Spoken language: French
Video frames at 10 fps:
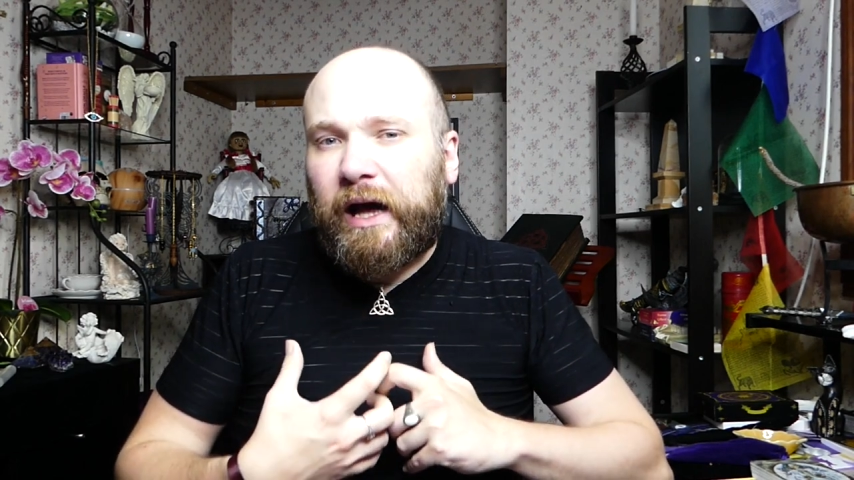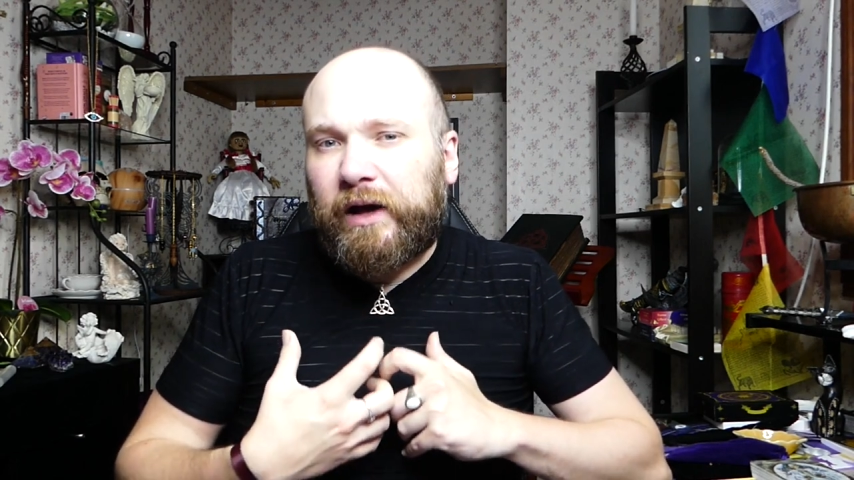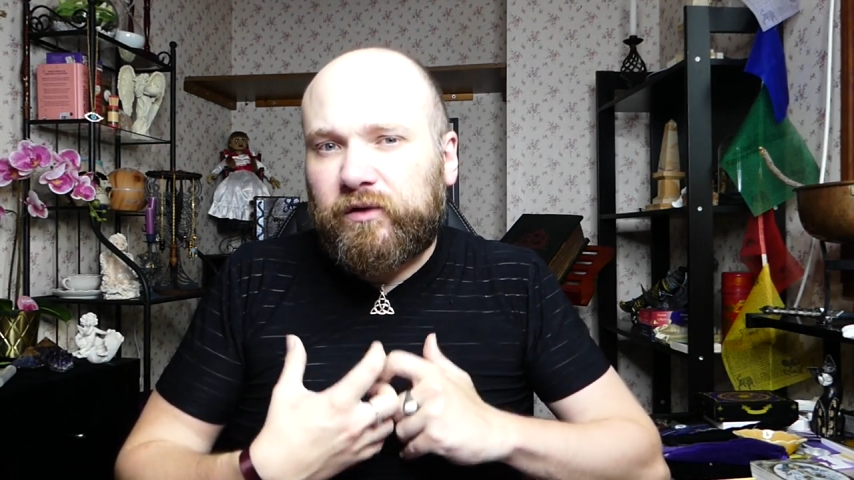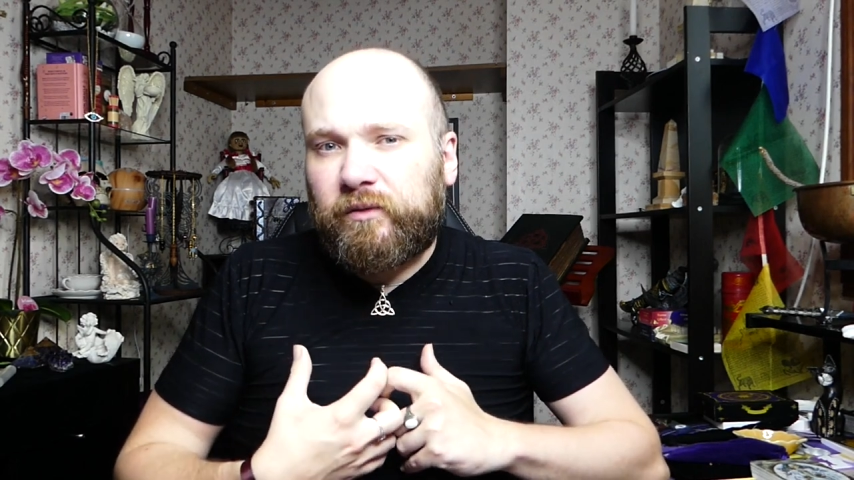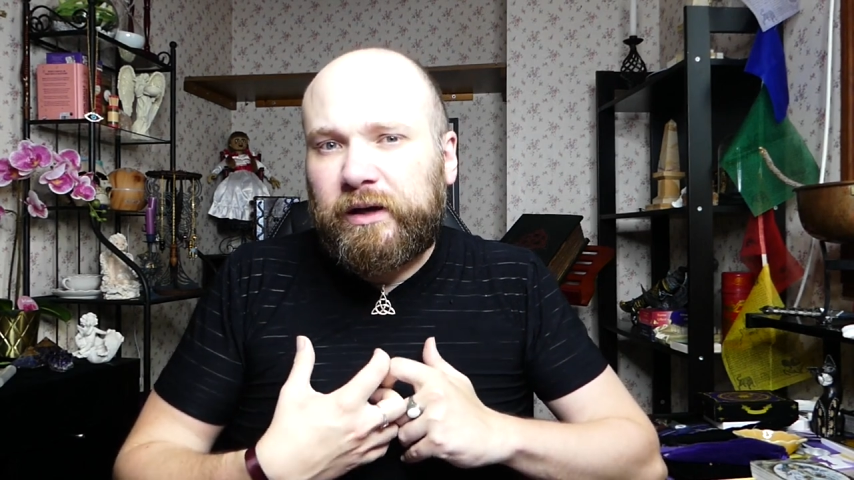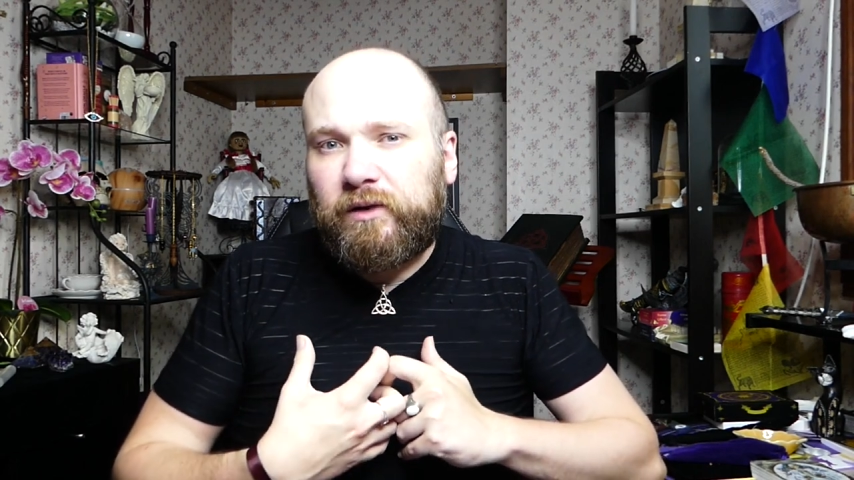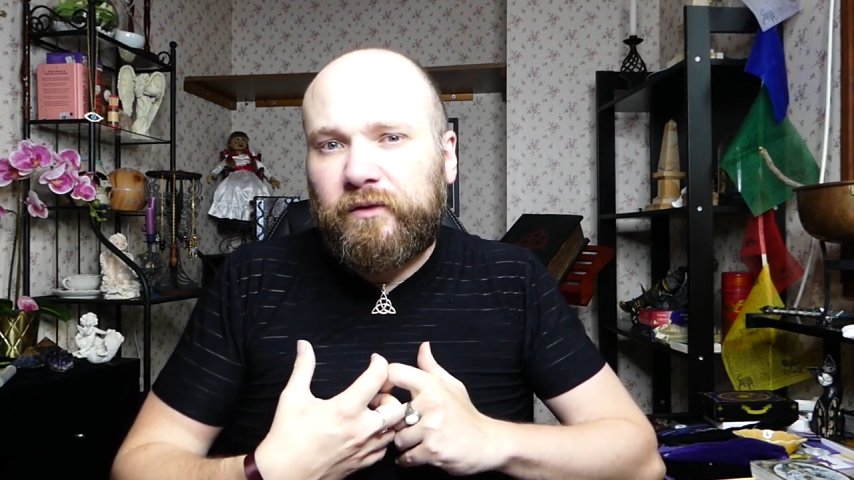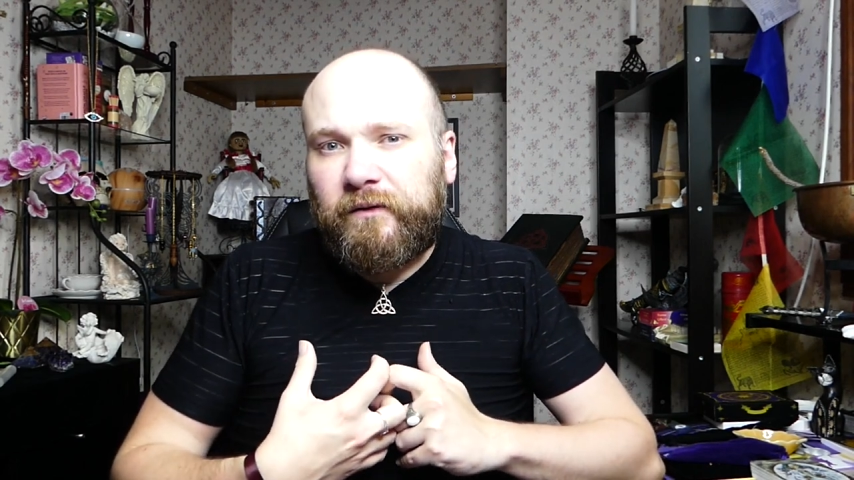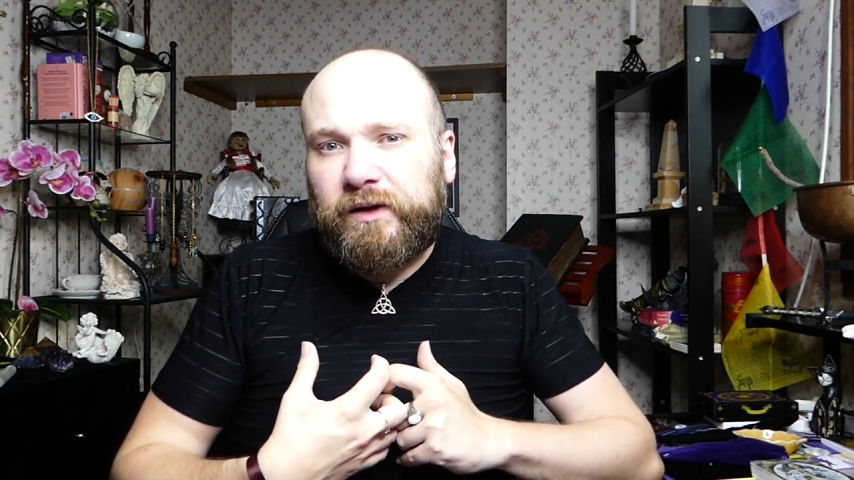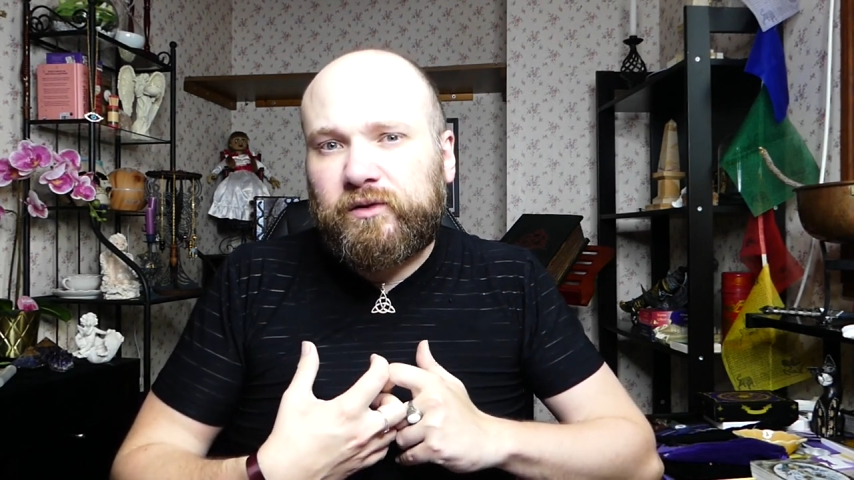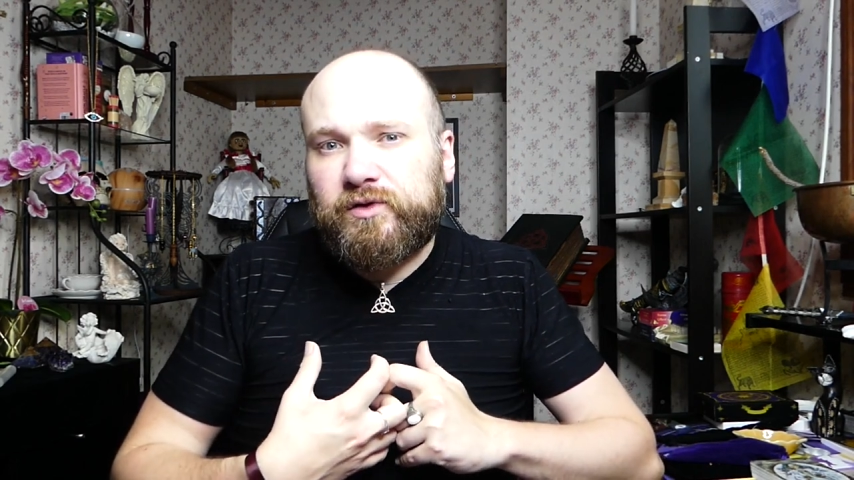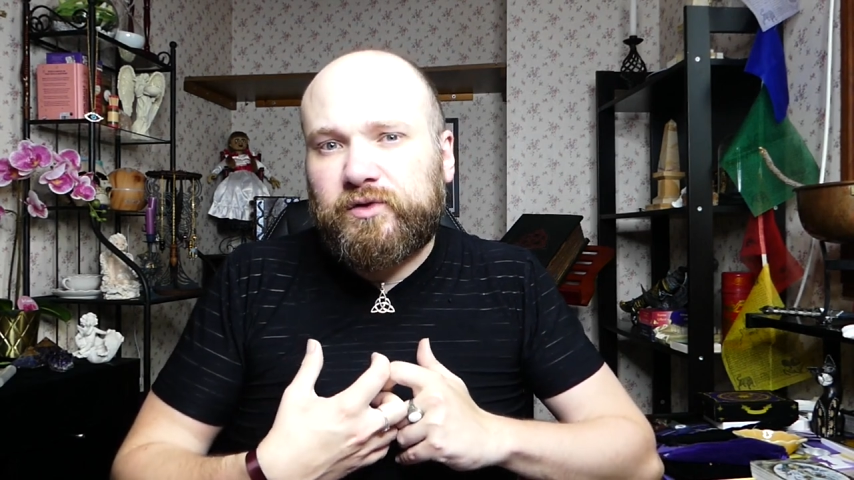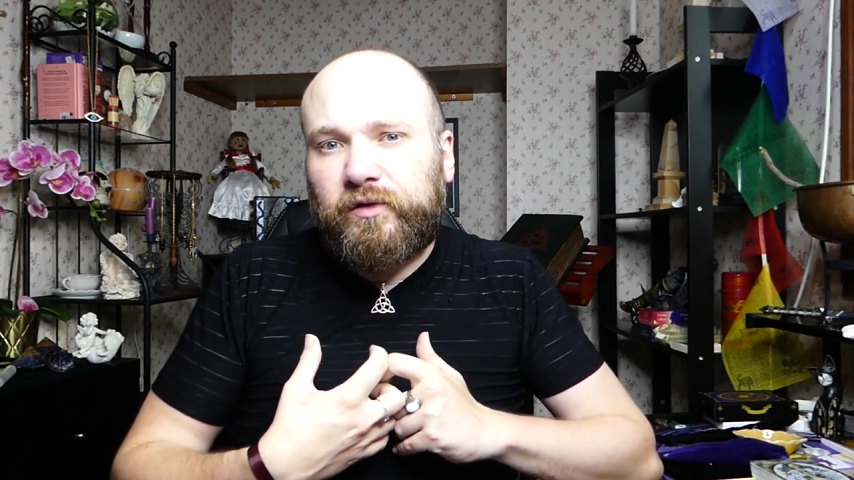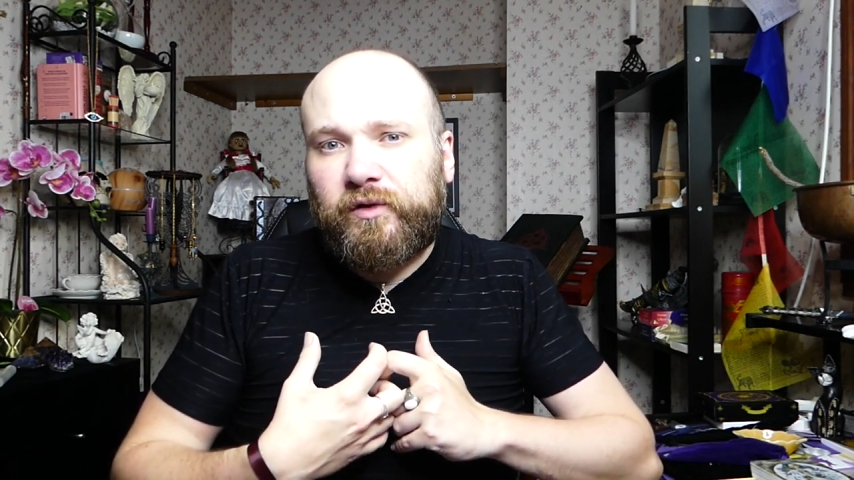assumer le fait que je ne